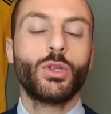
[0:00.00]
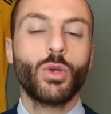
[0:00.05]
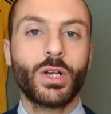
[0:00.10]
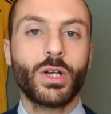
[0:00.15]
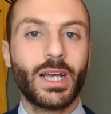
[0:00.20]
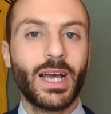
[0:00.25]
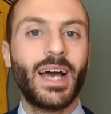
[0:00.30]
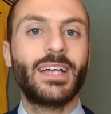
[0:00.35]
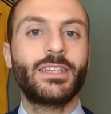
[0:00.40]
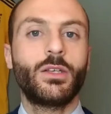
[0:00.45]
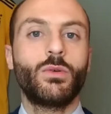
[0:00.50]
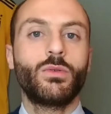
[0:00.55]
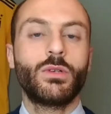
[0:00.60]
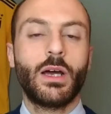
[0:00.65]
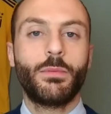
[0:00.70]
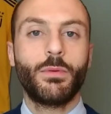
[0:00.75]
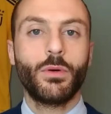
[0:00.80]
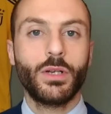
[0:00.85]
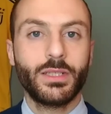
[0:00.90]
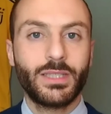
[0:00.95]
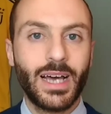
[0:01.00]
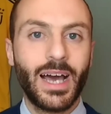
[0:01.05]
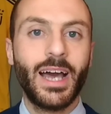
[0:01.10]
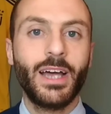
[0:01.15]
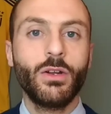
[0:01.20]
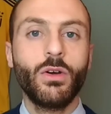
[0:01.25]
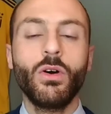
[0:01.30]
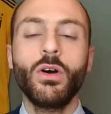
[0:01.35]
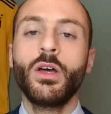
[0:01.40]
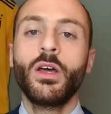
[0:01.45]
Toccate un
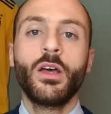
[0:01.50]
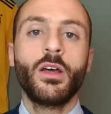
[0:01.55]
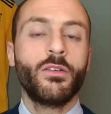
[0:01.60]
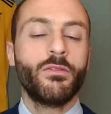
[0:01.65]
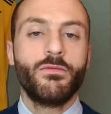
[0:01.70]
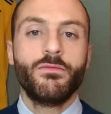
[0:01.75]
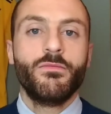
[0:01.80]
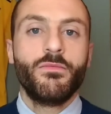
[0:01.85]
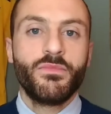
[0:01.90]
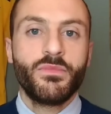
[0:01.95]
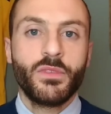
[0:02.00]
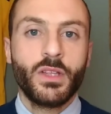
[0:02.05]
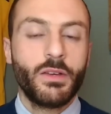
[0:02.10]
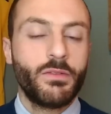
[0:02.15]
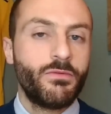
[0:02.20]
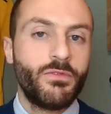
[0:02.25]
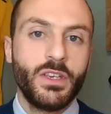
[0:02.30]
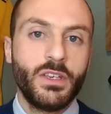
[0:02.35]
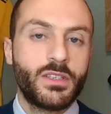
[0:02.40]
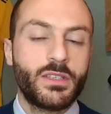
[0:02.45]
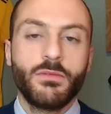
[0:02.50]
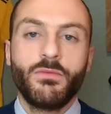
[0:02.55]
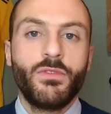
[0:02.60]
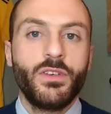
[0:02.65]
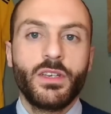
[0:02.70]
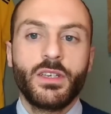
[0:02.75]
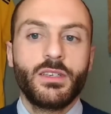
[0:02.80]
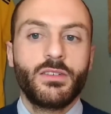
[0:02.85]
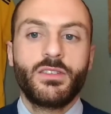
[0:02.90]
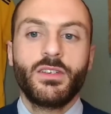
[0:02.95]
napoletano, mm, vi, vi
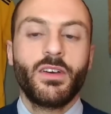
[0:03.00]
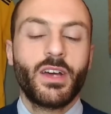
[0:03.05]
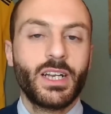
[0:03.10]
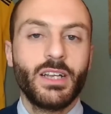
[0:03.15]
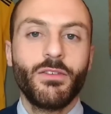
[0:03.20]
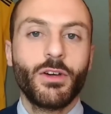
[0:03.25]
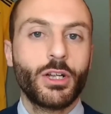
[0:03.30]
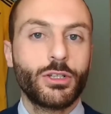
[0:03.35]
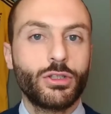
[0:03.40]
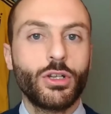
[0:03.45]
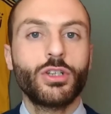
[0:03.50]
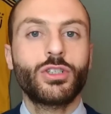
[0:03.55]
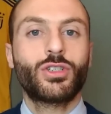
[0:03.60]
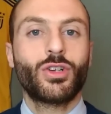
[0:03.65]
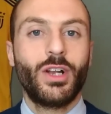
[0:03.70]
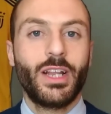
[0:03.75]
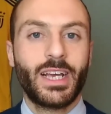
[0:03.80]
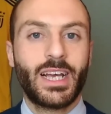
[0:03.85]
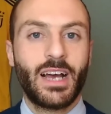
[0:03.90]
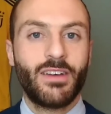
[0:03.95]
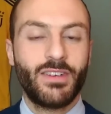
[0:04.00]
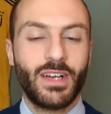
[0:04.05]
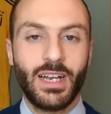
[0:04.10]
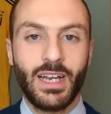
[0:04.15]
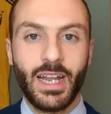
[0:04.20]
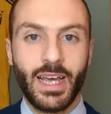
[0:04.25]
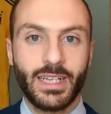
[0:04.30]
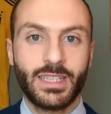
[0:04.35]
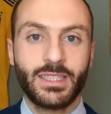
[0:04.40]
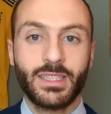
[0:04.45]
vi si arrivano addosso le
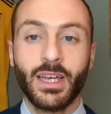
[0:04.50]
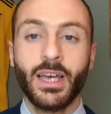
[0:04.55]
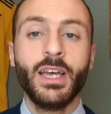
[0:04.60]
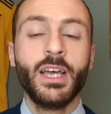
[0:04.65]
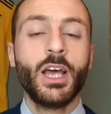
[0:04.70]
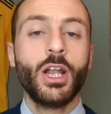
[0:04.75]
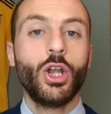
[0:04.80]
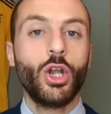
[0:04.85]
cavallette.